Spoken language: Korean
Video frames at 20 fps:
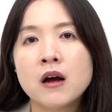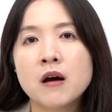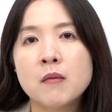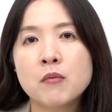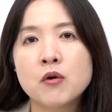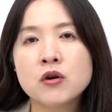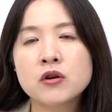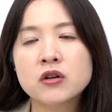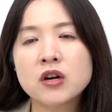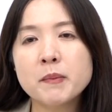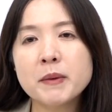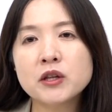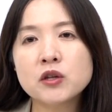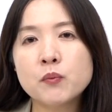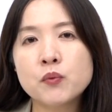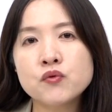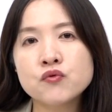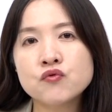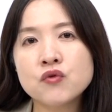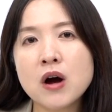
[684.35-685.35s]
뭐
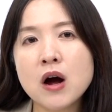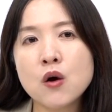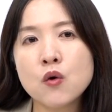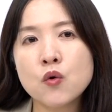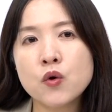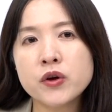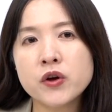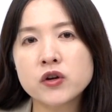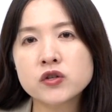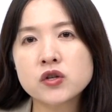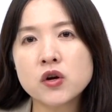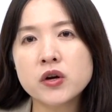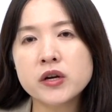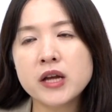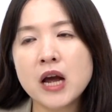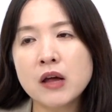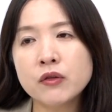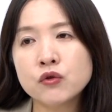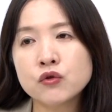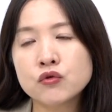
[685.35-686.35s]
그럼에도 불구하고
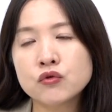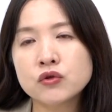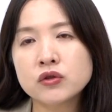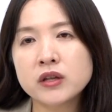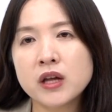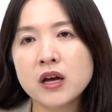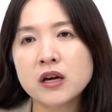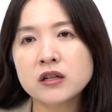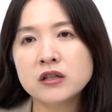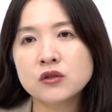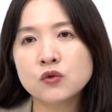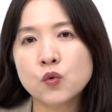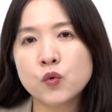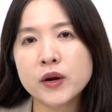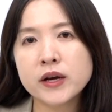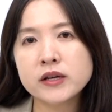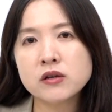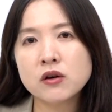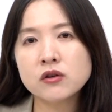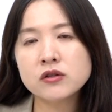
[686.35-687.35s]
여전히 한국은행은
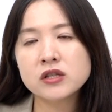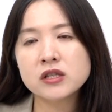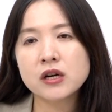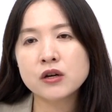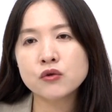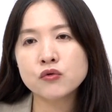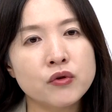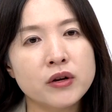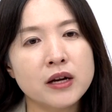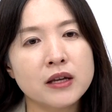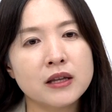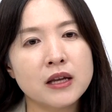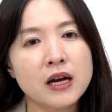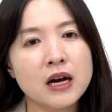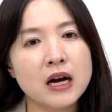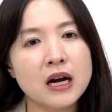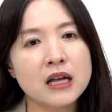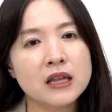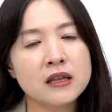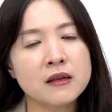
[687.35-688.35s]
올해 성장률에
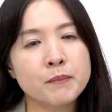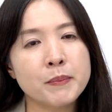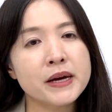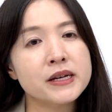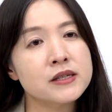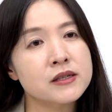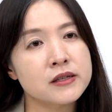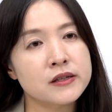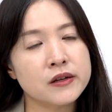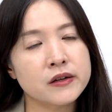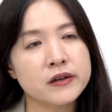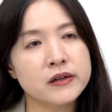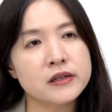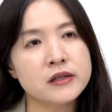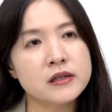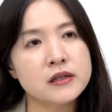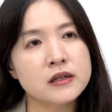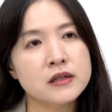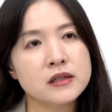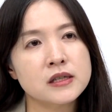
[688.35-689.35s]
대한
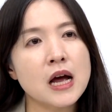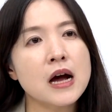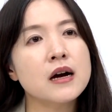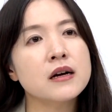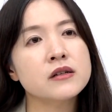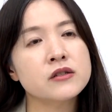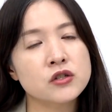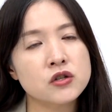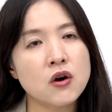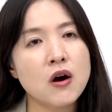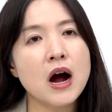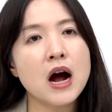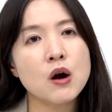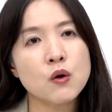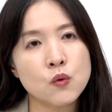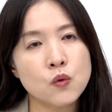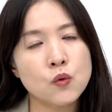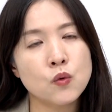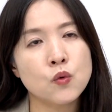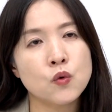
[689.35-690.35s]
패스를
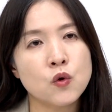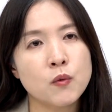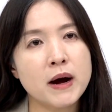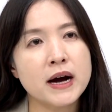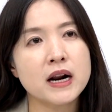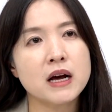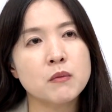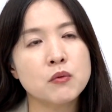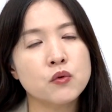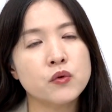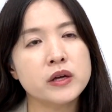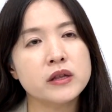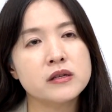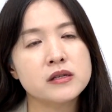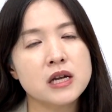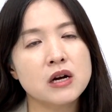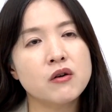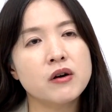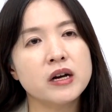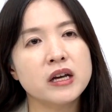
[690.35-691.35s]
상저하고로 바라보고
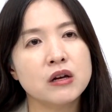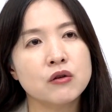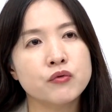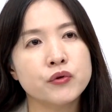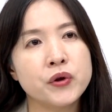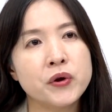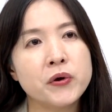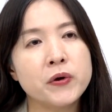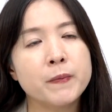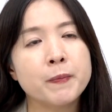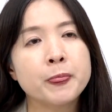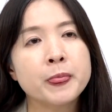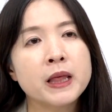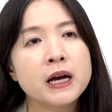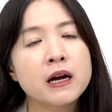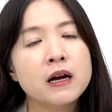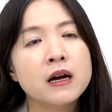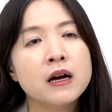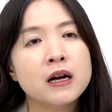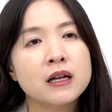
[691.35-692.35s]
있는 상황이고요.
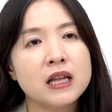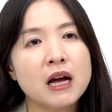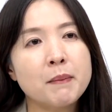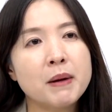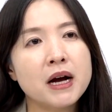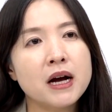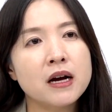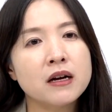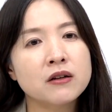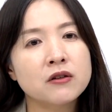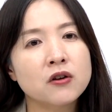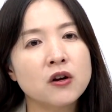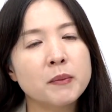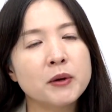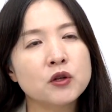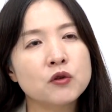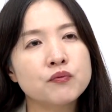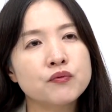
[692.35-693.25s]
다만 그럼에도